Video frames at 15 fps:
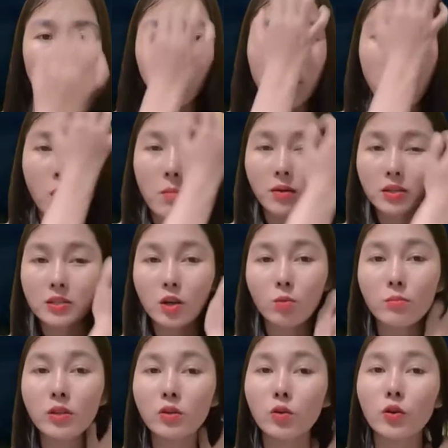Xuân sợ
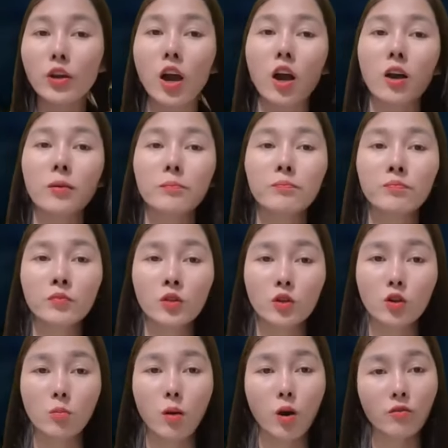hãi đứng nép mình vào
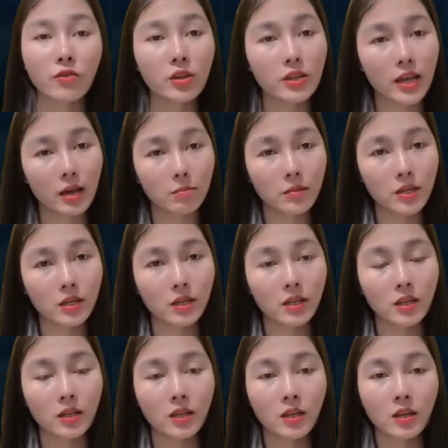cánh cửa.
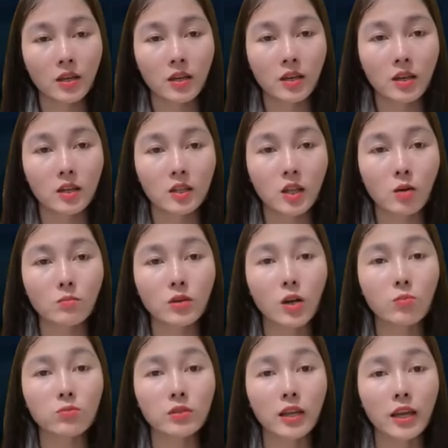Thông nhìn cô thêm một lần
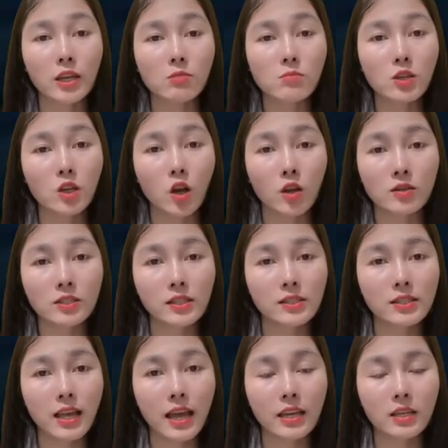nữa rồi bước ra
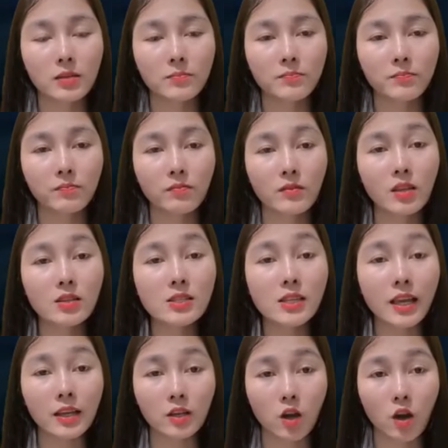ngoài. Anh ta
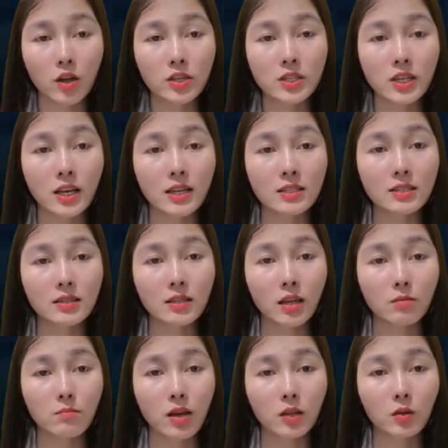không quên đóng lại cánh
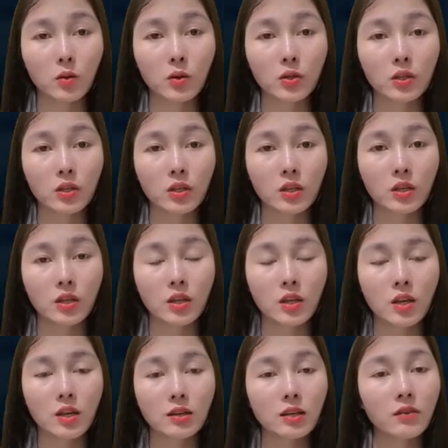cửa để che mắt vợ
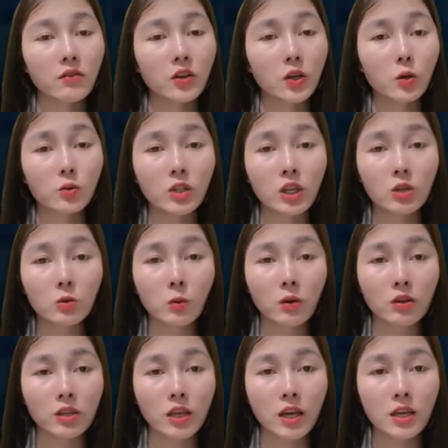mình.
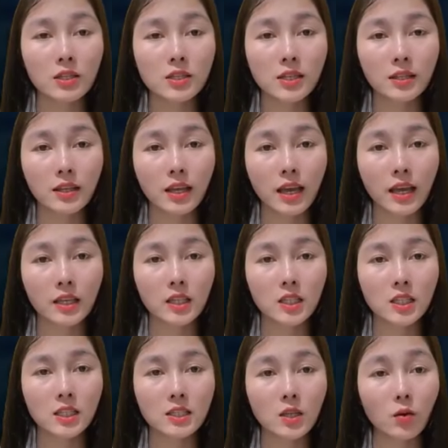Tôi đây, tôi đây.
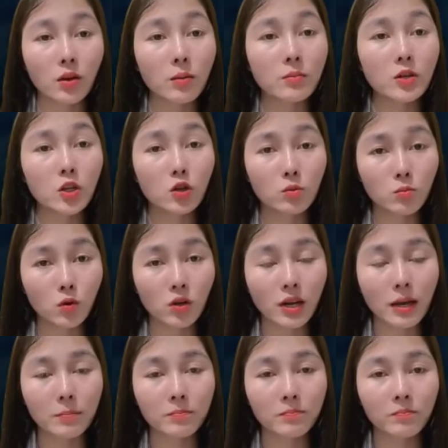Bà làm cái
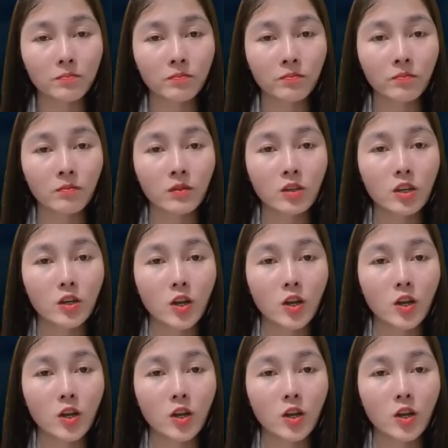gì mà cứ ồn ào